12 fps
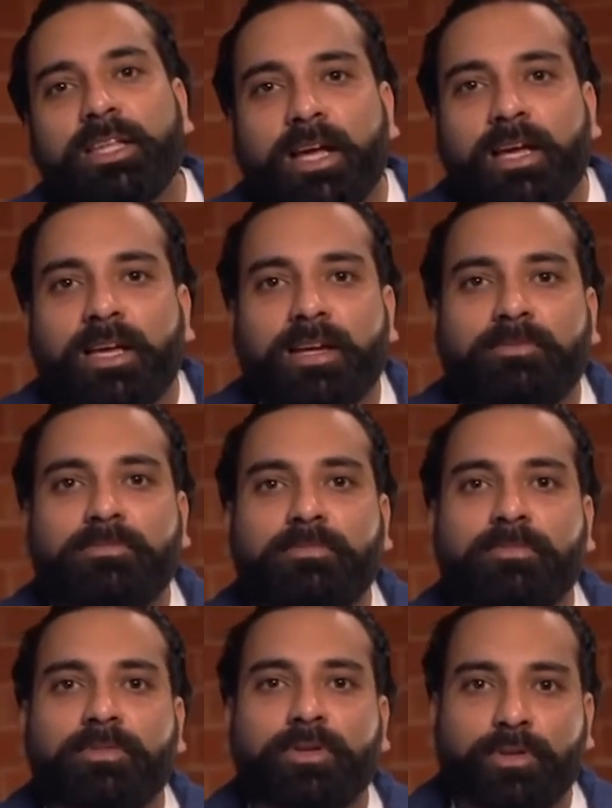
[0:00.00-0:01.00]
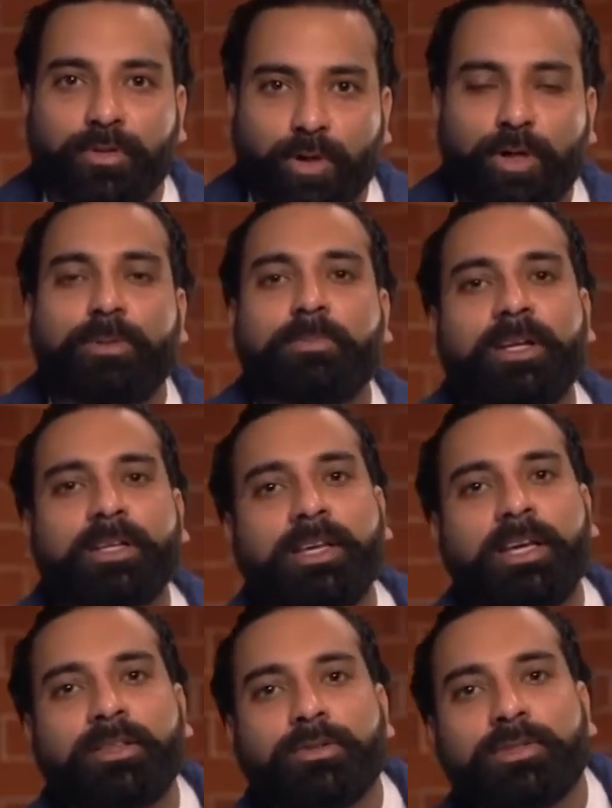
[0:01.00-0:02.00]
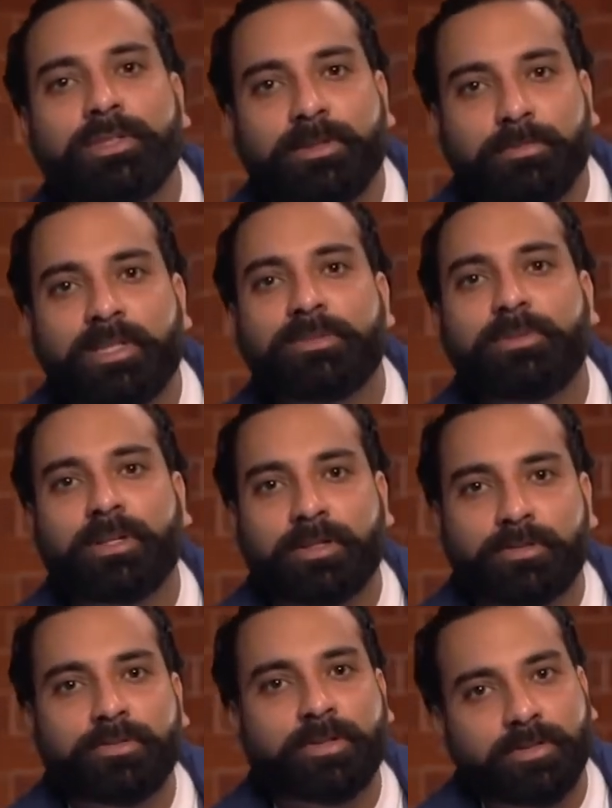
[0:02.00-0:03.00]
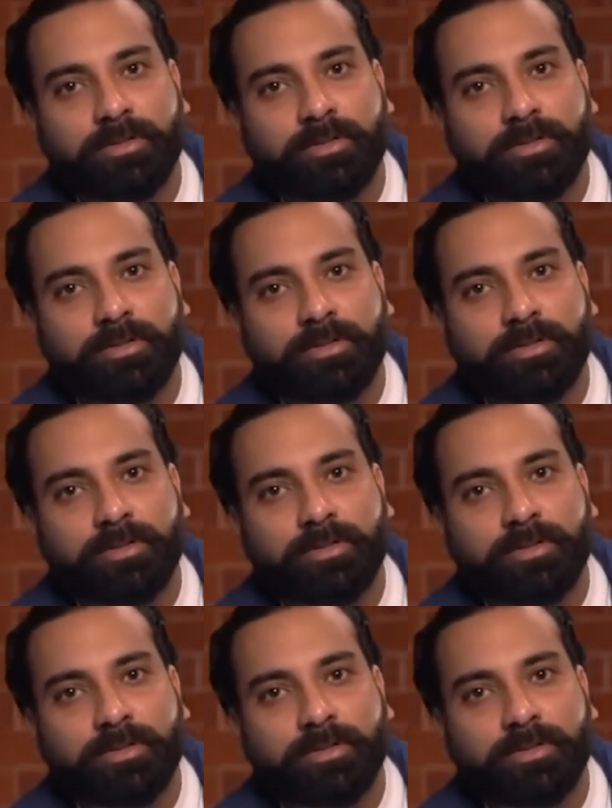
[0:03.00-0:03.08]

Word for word: था कि हम रोड पे पड़े थे एक दूसरे से 20 मीटर दूर